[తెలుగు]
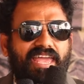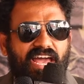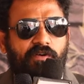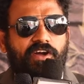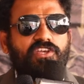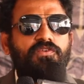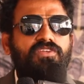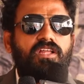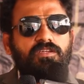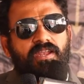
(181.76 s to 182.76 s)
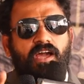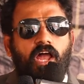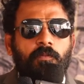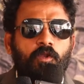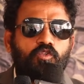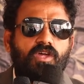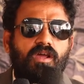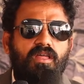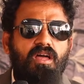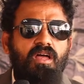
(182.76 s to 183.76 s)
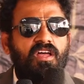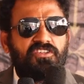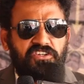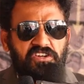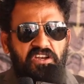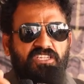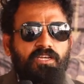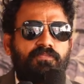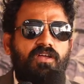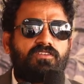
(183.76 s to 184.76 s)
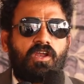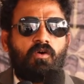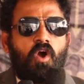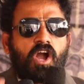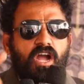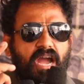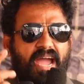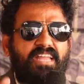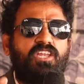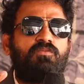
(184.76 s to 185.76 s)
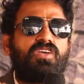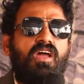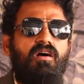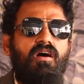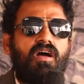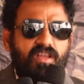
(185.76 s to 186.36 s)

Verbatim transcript: యాభై సంవత్సరాల నుంచి మీరు గాలి పిలుస్తున్నారు కదా చిన్న చెప్తాను సార్ ఒక్క ఐదు నిమిషాల్లో